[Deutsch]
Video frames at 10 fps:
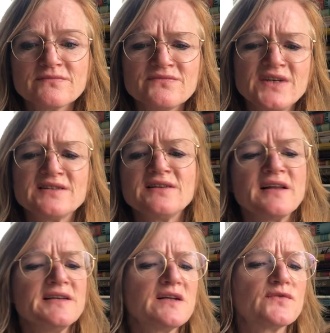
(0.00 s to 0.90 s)
Wir sind ja
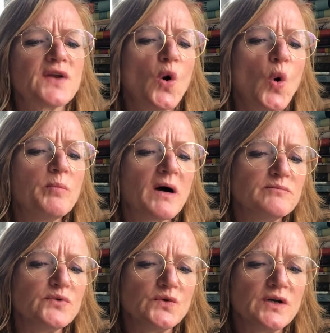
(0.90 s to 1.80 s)
nicht auf der
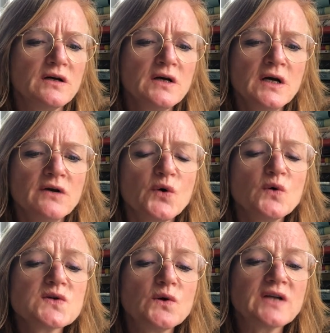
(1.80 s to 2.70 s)
Opernbühne. Für
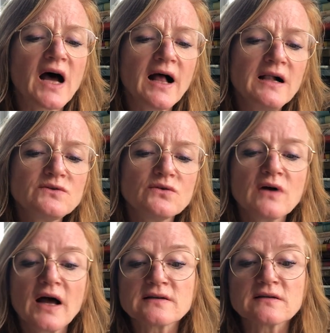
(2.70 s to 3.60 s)
unsere Unterhaltung
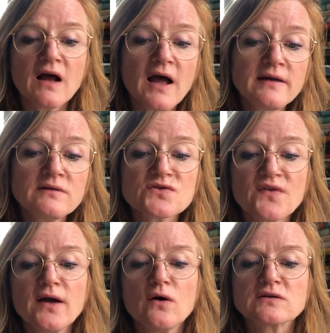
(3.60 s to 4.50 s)
reichen ein,
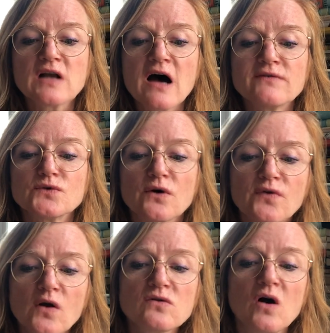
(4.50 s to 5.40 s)
zwei Oktaven doch
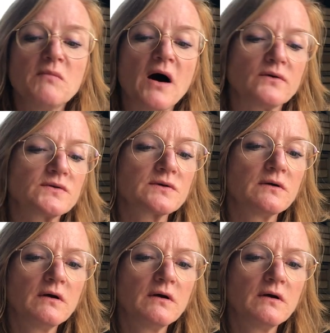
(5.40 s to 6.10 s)
vollkommen aus.